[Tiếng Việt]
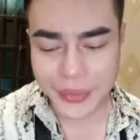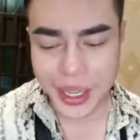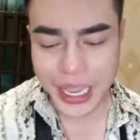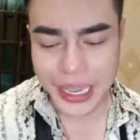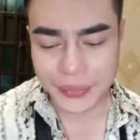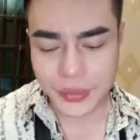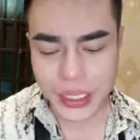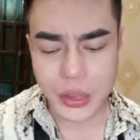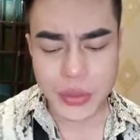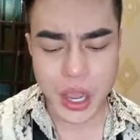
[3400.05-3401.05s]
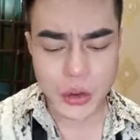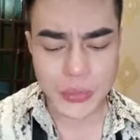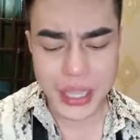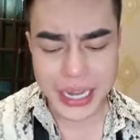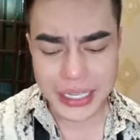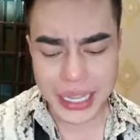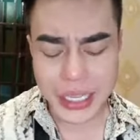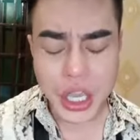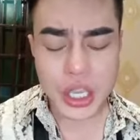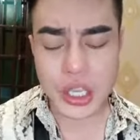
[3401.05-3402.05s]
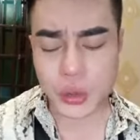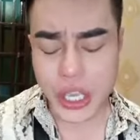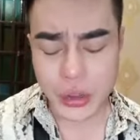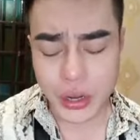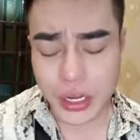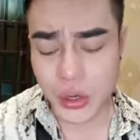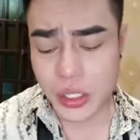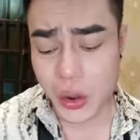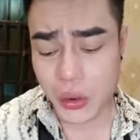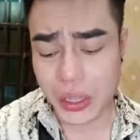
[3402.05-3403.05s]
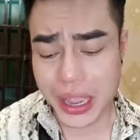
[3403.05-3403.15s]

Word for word: cảm ơn em cái gì ủng hộ dùm cho anh nha dù nhiều người nói trời